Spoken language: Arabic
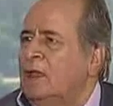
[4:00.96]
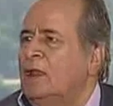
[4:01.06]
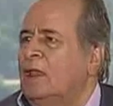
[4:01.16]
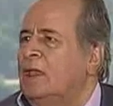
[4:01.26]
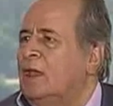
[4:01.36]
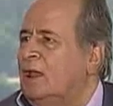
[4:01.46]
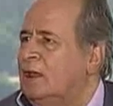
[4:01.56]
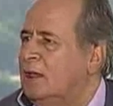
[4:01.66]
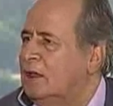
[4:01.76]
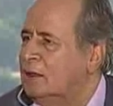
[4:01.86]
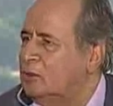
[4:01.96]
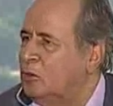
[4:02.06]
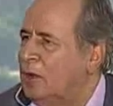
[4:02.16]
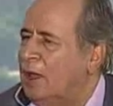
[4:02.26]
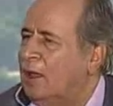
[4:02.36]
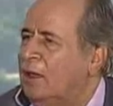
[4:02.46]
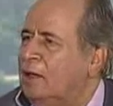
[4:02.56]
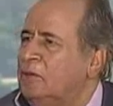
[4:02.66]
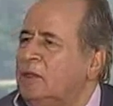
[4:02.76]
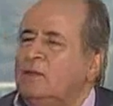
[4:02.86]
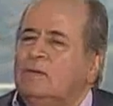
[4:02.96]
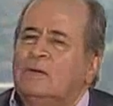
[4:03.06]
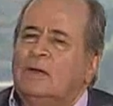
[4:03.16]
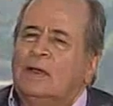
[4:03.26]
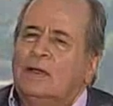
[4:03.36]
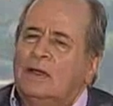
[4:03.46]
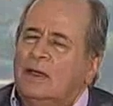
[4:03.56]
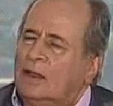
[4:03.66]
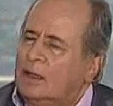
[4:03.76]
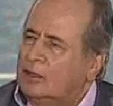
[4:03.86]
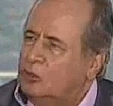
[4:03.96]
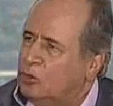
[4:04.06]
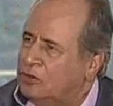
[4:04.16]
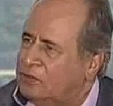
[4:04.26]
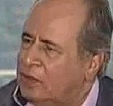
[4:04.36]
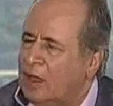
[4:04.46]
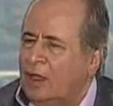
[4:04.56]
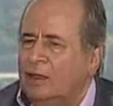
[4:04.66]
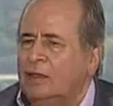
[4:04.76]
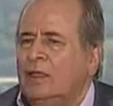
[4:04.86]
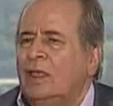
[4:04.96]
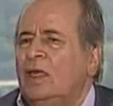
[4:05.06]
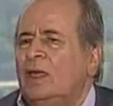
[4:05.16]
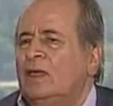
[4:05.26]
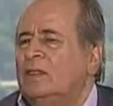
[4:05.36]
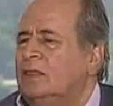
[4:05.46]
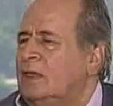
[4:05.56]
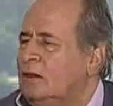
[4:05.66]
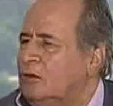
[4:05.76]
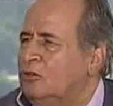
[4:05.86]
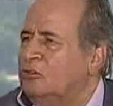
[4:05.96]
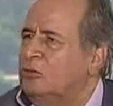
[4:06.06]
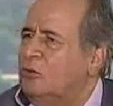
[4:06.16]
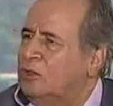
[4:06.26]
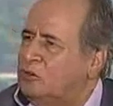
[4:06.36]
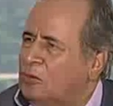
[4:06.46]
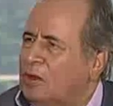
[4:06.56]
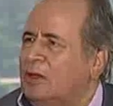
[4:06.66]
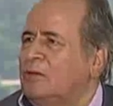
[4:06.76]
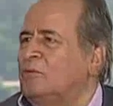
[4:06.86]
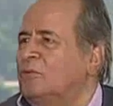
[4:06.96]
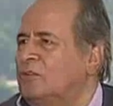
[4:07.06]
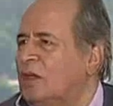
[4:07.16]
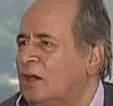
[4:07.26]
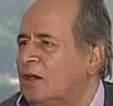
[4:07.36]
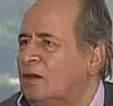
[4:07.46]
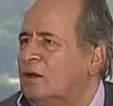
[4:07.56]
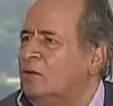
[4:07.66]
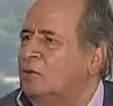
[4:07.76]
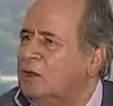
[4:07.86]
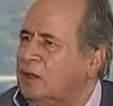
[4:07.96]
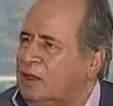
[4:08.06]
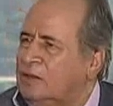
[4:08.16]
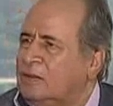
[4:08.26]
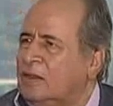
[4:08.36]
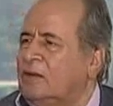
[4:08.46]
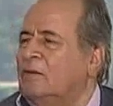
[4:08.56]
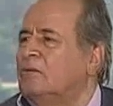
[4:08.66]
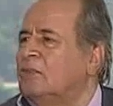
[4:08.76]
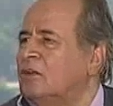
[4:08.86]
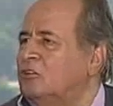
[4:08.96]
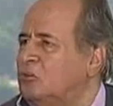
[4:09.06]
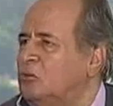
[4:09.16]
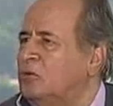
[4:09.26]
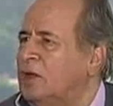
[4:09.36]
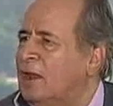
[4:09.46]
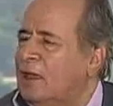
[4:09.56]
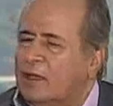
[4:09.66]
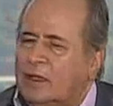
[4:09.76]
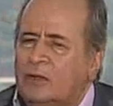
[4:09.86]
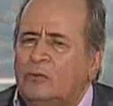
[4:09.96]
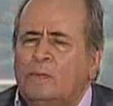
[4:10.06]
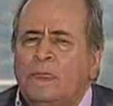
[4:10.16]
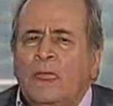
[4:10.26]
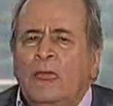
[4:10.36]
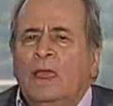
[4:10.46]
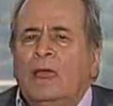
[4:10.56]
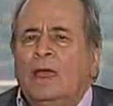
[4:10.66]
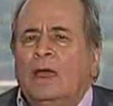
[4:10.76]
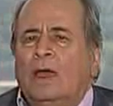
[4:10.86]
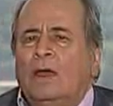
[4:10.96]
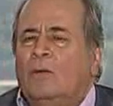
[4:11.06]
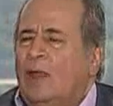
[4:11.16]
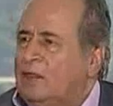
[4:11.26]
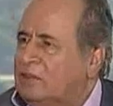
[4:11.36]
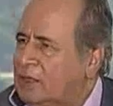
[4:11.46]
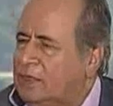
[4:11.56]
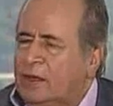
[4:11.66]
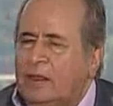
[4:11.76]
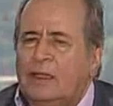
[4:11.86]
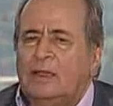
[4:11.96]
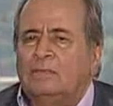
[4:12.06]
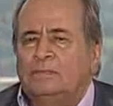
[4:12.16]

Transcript: اللي هي عليها الضوء الاعلامي وعليها الضوء السياحي زي الاقصر واسوان وسقاره والجيزه ودهشور الى اخره والاسكندريه